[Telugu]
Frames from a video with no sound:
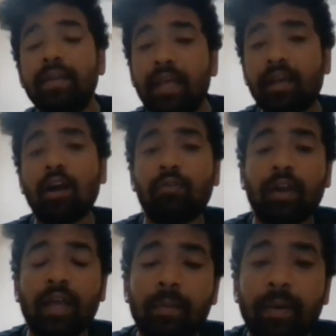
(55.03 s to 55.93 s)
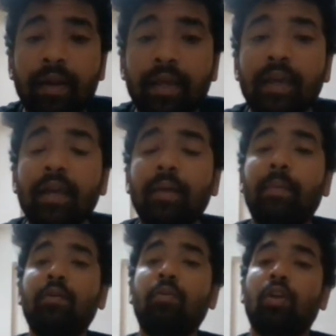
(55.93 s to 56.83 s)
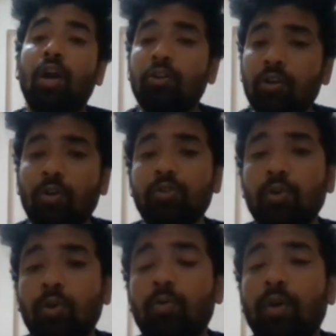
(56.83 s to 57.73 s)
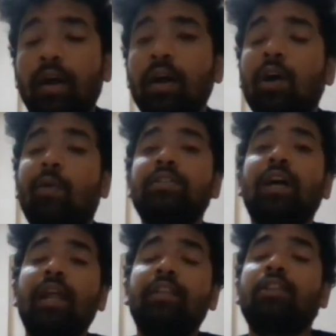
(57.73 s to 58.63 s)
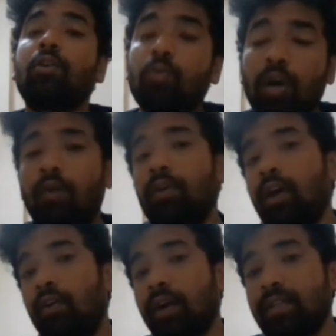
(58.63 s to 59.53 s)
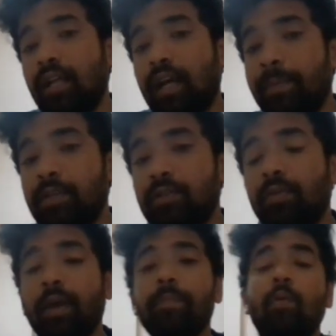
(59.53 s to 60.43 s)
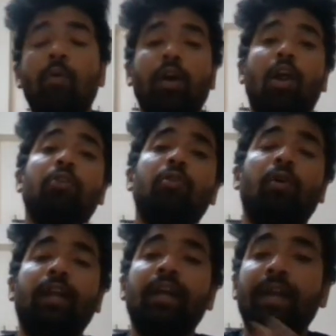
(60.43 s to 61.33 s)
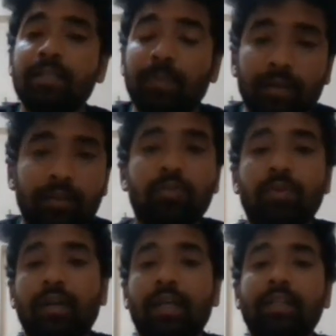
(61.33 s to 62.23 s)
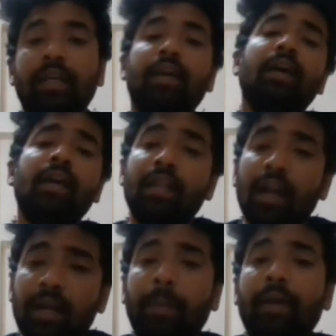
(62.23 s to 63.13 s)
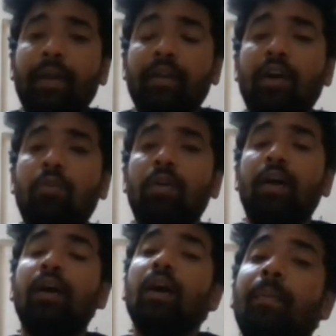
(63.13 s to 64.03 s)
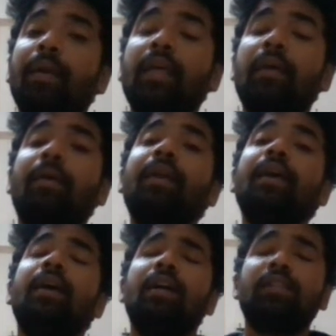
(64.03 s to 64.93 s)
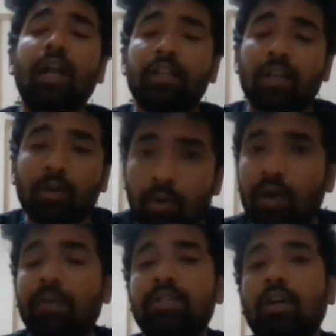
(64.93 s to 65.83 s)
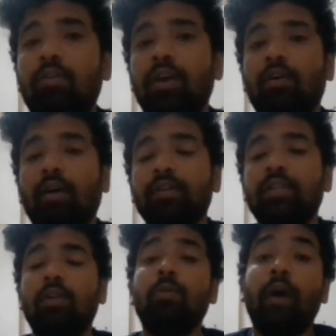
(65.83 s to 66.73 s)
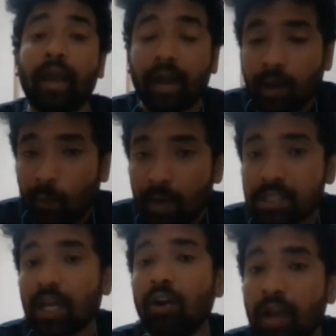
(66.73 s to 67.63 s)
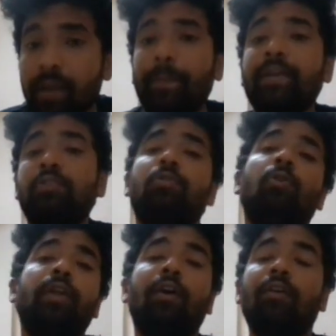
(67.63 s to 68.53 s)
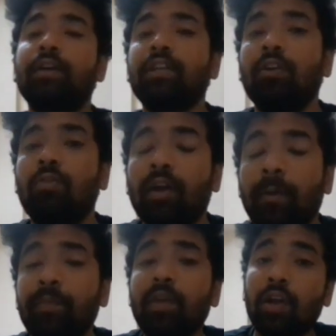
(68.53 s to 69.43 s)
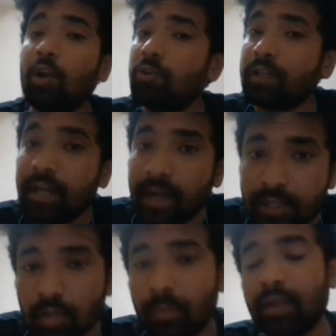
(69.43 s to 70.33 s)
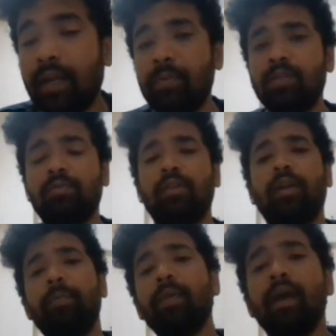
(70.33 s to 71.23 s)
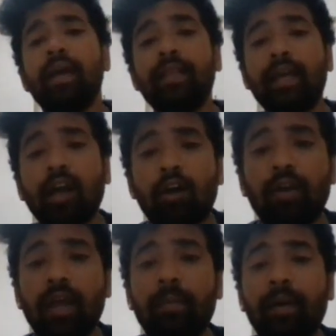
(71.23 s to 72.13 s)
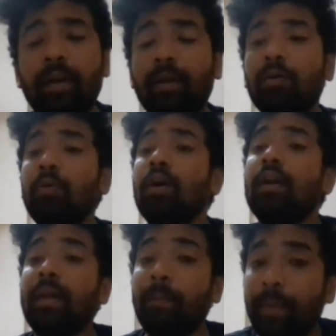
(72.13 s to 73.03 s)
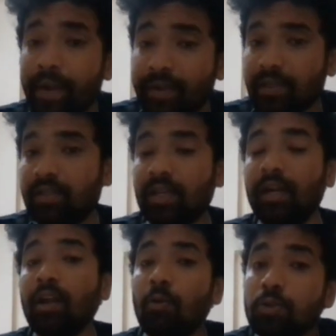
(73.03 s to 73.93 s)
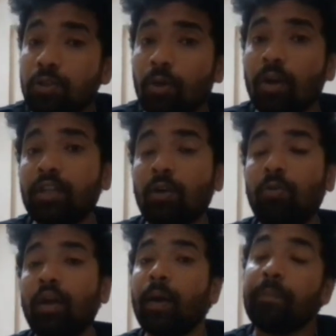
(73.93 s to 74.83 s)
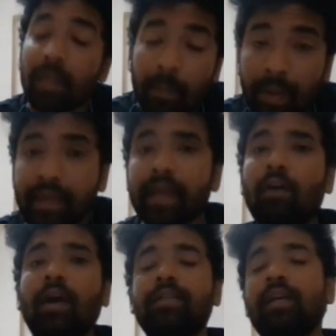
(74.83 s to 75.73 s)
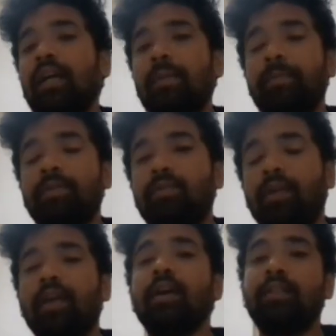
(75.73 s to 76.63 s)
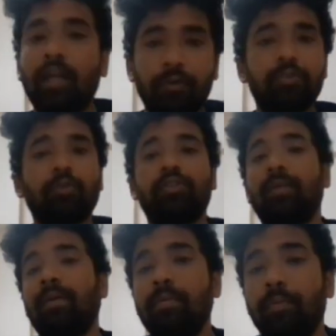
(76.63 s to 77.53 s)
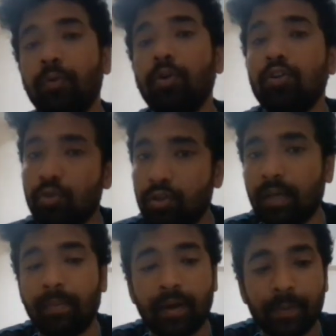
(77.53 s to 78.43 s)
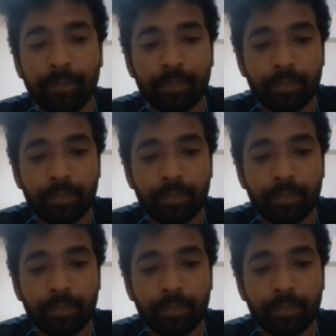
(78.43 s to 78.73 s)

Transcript: ఇదే కాకుండా ఏమంటే మనకు రానున్న రోజుల్లో కూడా వర్షాలు అయితే తక్కువగా ఉండే అవకాశాలు కనిపిస్తున్నాయి ఒక రానున్న ఒక టెన్ డేస్ మనం తీసుకు చూసుకున్నట్లయితే ఇలాంటి ప్యాటర్న్ కాకుండా మనకేమంటే చాలా తక్కువగా వర్షాలు ఉండే అవకాశాలు ఎక్కడ వర్షాలు లేని పరిస్థితులు ఉండే అవకాశాలు కూడా రానున్న టెన్ డేస్లో మనకు కనిపిస్తుందండి ఇదే కాకుండా ఏమంటే మనకు టెంపరేచర్స్ అంటే ఉష్ణోగ్రతలు కూడా పెరిగే అవకాశాలు కనిపిస్తున్నాయి దాని గురించి ఒకసారి మనం ఇప్పుడు చూద్దామండి